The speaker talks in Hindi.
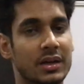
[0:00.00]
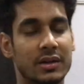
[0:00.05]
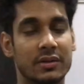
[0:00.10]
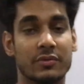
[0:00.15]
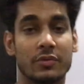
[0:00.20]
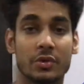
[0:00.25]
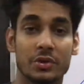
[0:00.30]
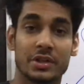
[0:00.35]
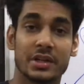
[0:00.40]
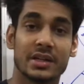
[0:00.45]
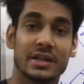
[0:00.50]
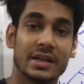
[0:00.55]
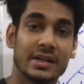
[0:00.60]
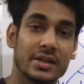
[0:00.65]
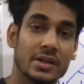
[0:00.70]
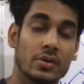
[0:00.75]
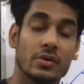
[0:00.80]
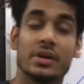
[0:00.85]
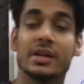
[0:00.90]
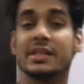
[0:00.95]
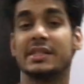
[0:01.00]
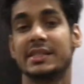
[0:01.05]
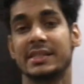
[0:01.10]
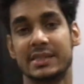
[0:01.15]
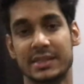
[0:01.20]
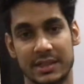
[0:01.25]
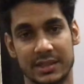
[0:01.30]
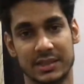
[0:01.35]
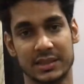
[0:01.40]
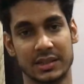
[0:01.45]
वाटर का ये हुआ
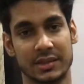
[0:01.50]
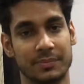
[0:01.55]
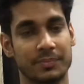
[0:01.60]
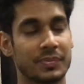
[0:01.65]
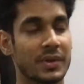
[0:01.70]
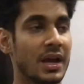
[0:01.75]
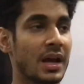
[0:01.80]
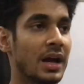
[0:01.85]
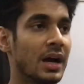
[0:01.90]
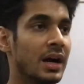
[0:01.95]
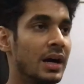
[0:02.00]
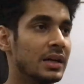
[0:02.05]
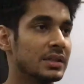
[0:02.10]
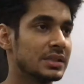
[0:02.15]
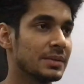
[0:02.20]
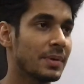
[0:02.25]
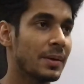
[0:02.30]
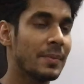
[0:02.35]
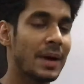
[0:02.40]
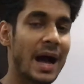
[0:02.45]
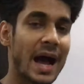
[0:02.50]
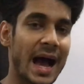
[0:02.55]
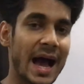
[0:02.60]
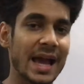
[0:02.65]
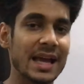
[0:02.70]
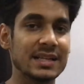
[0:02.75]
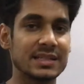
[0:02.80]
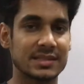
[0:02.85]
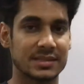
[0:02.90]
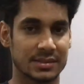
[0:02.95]
स्ट्रक्चर जब हम
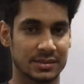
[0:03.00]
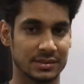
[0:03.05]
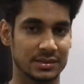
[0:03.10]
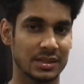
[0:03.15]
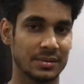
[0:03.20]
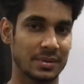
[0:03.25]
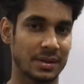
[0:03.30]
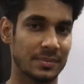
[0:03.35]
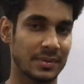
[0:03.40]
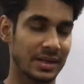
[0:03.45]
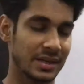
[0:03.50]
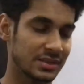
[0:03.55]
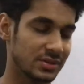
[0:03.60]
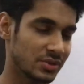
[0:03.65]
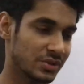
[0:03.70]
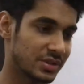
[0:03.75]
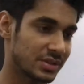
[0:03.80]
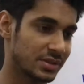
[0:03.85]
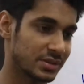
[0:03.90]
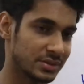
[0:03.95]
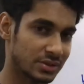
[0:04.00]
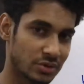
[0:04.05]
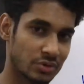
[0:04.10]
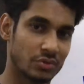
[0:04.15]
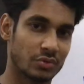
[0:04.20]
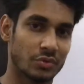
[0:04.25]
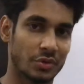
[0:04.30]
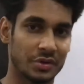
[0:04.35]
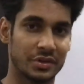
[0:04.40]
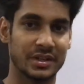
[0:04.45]
आइस जब हमारे जो जो
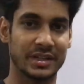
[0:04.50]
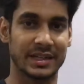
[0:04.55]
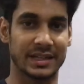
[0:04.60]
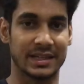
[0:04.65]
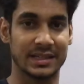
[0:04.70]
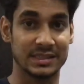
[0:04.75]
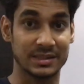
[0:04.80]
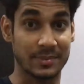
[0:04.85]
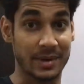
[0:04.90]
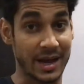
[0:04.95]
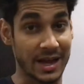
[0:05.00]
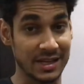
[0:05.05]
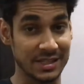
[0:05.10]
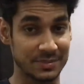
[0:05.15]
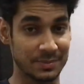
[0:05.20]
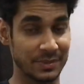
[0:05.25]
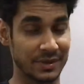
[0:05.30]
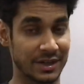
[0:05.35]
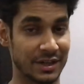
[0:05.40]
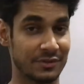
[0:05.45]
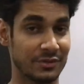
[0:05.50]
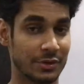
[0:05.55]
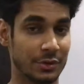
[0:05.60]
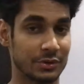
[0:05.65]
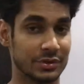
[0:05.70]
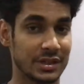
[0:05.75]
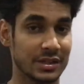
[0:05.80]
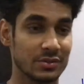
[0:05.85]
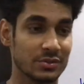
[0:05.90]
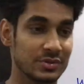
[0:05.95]
वाटर है जब आइस में कन्वर्ट
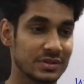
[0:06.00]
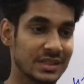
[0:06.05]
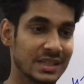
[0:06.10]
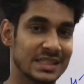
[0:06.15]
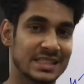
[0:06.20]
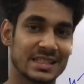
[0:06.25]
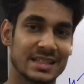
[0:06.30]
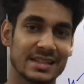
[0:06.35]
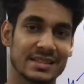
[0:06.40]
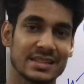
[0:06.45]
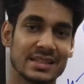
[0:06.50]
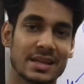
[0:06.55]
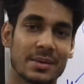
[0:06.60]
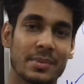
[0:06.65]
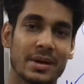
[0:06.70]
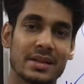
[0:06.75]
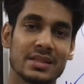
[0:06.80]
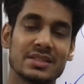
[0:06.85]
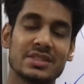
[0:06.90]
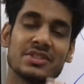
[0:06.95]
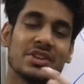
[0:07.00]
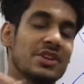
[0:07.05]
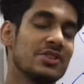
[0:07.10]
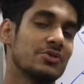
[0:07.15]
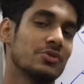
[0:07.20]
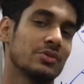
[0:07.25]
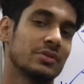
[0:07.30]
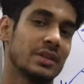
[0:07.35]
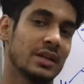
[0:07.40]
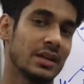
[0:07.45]
होता है तो उसका स्ट्रक्चर हमारे
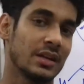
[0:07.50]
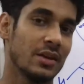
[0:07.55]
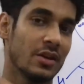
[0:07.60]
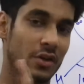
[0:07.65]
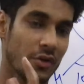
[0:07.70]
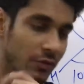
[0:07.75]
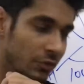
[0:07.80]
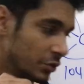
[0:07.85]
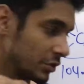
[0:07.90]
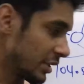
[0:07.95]
चेंज होता है वो